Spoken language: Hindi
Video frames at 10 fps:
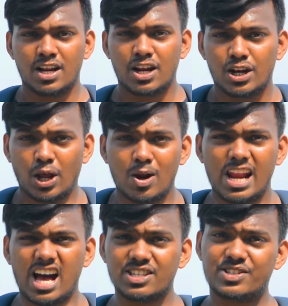ना
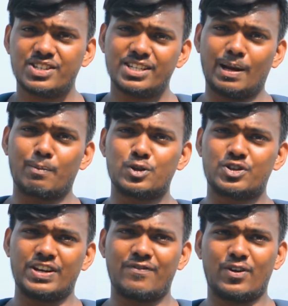लास्ट चीज़ आपको
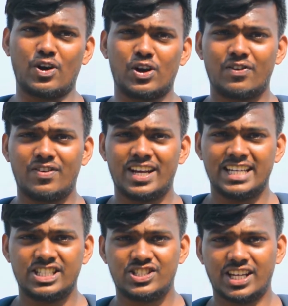स्ट्रीट फोटोग्राफी के लिए
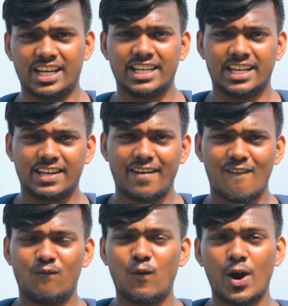चाहिए
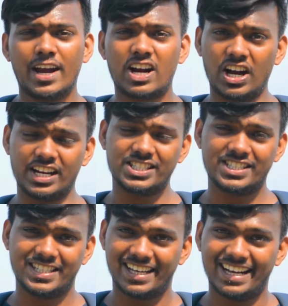वो है करेज
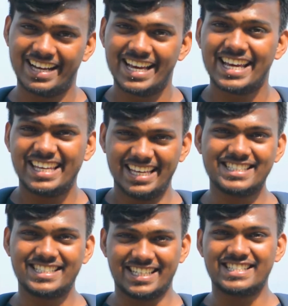येस
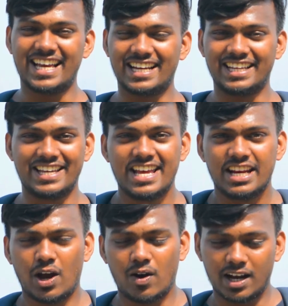एग्जैक्टली
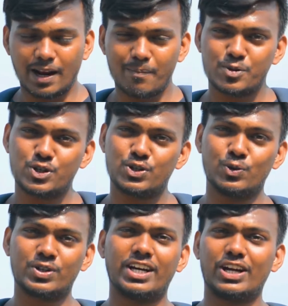नाउ अगर आप शूट
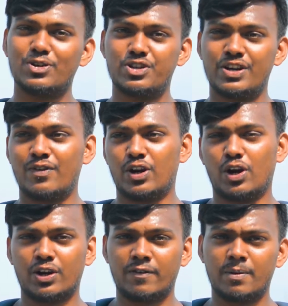कर रहे हो स्ट्रीट
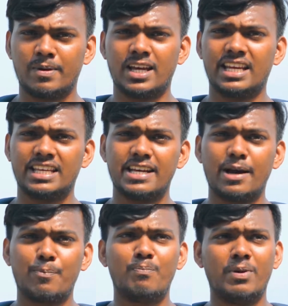फोटोग्राफी में यानी कि आप
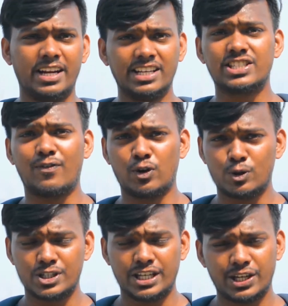बिल्डिंग्स के फ़ोटोज़
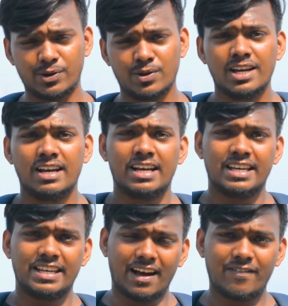ले रहे हो
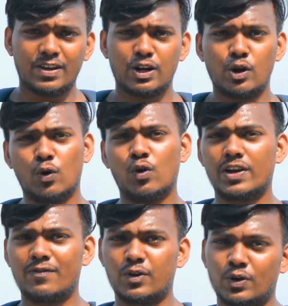या फिर लोगों के
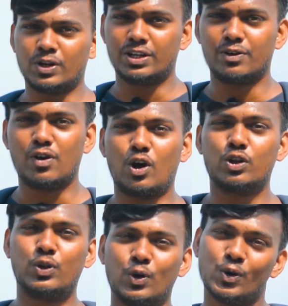फ़ोटो ले रहे हो और
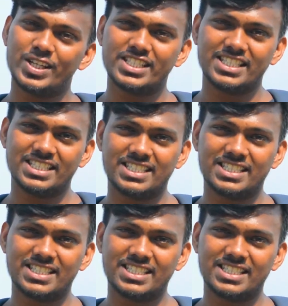दोनों ही चीज़